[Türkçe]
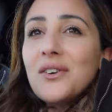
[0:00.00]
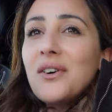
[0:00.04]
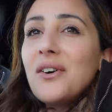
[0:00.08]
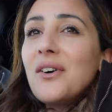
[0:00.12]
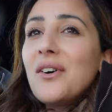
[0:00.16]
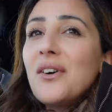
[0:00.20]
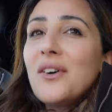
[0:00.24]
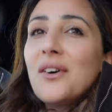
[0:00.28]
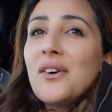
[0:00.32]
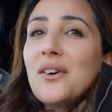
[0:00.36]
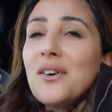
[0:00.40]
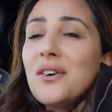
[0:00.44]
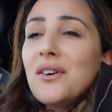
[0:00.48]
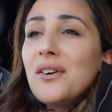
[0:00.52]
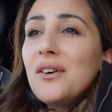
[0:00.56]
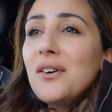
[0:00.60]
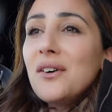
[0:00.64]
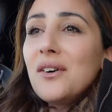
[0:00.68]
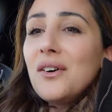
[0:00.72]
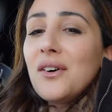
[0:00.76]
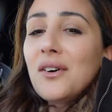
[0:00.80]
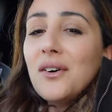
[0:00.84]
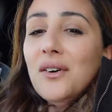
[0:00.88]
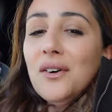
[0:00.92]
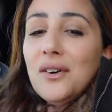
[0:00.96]

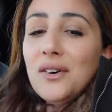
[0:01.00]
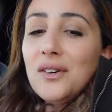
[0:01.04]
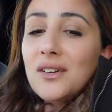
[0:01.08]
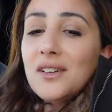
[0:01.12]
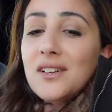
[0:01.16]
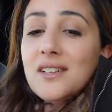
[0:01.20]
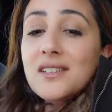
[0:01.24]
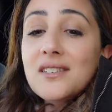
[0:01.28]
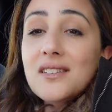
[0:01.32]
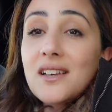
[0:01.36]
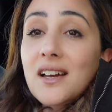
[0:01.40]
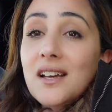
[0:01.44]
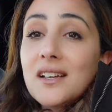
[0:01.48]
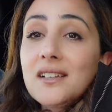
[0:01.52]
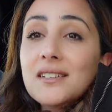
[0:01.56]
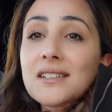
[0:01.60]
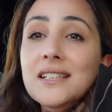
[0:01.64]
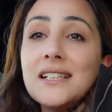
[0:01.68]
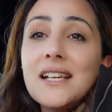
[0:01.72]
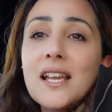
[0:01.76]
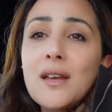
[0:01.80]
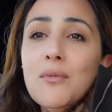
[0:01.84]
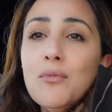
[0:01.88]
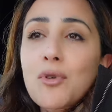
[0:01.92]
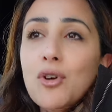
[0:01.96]
Aha, kızlar
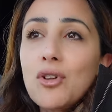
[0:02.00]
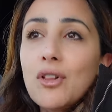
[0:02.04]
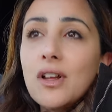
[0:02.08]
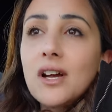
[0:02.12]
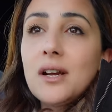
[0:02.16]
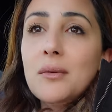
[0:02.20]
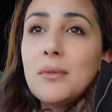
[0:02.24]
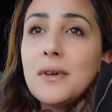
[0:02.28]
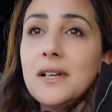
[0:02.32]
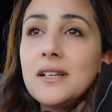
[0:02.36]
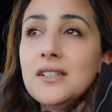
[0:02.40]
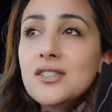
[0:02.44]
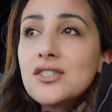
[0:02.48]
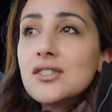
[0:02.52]
dinlemiyorlar beni.